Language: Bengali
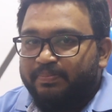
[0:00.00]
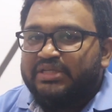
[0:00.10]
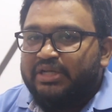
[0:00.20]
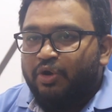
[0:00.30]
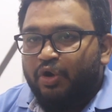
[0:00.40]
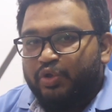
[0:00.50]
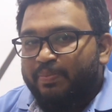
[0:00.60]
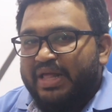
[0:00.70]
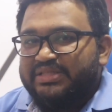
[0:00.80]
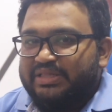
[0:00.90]
যিনি রক্ত
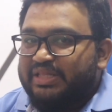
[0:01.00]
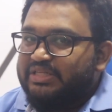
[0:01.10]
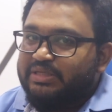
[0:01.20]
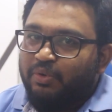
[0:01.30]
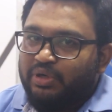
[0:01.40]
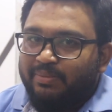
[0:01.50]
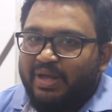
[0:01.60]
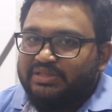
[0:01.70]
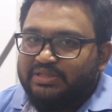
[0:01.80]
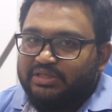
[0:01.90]
পাচ্ছেন তার জীবনটা
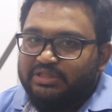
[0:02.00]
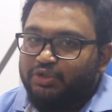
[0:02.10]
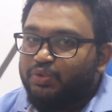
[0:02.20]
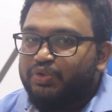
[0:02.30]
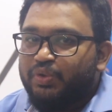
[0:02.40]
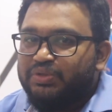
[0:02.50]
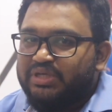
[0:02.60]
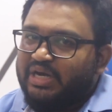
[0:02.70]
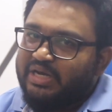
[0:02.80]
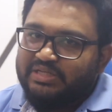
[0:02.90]
বাঁচছে সে সুস্থ
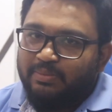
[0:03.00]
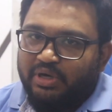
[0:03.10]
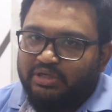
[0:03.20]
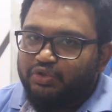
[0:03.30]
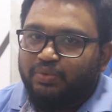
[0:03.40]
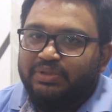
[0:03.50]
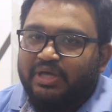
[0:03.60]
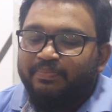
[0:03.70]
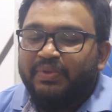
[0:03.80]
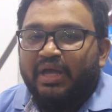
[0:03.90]
হচ্ছেন এটা যেমন একটা সুবিধা